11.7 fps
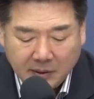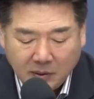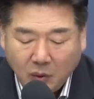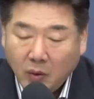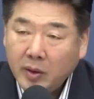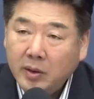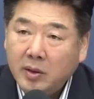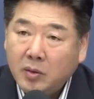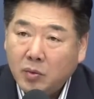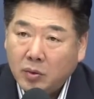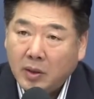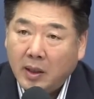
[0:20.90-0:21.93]
통일의식
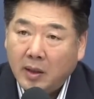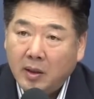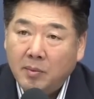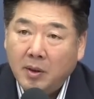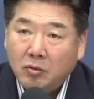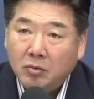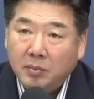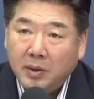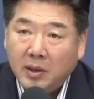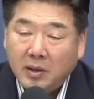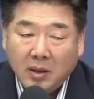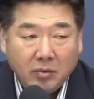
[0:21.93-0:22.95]
조사, 일반
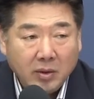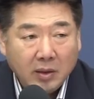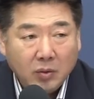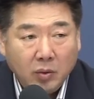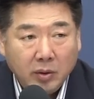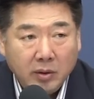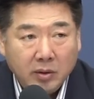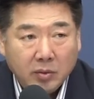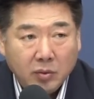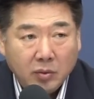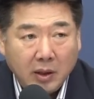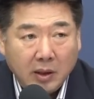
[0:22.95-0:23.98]
국민 대상으로 한 통일의식
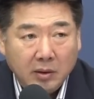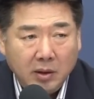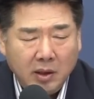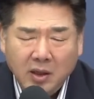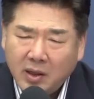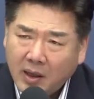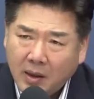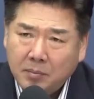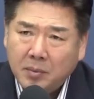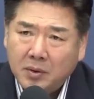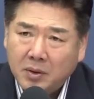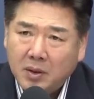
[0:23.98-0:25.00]
조사를 1년에 한
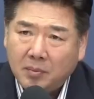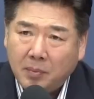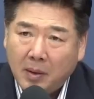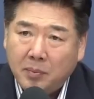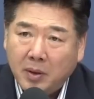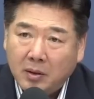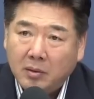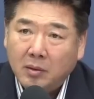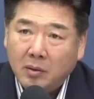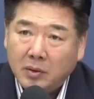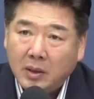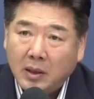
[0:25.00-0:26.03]
번씩 발표하는
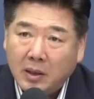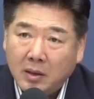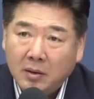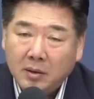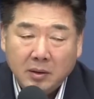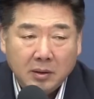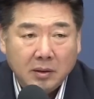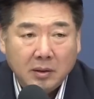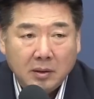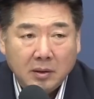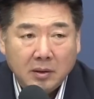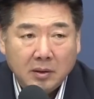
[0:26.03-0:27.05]
걸로 제가
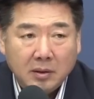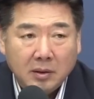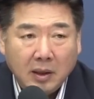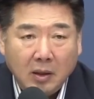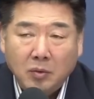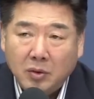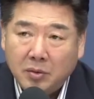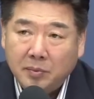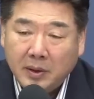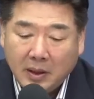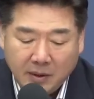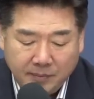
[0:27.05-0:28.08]
어, 알고
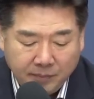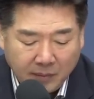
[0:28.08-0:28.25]
있습니다.